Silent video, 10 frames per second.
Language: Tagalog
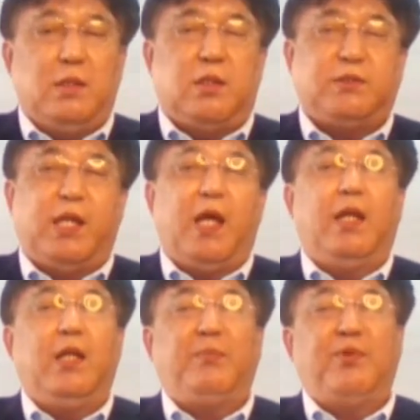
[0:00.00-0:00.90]
hindi naman
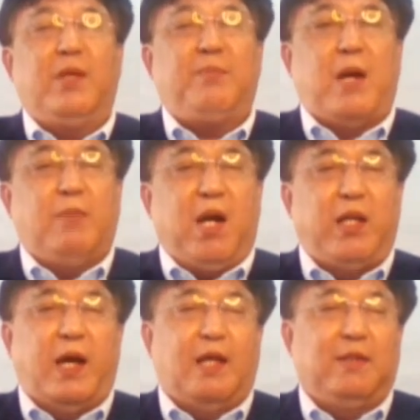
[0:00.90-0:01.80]
daw napapanagot
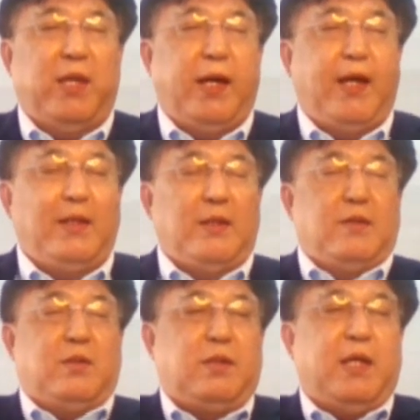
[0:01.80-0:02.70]
sa batas ang mga
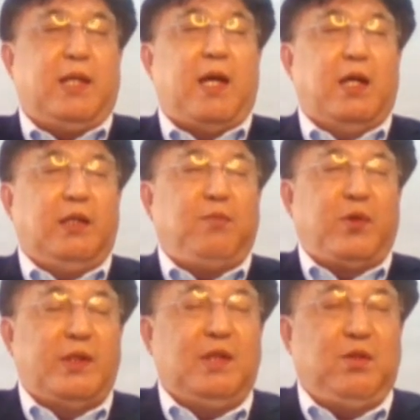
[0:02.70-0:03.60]
naakusahan at
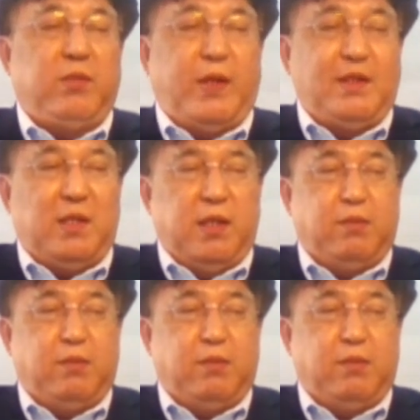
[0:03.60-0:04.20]
napapatunayang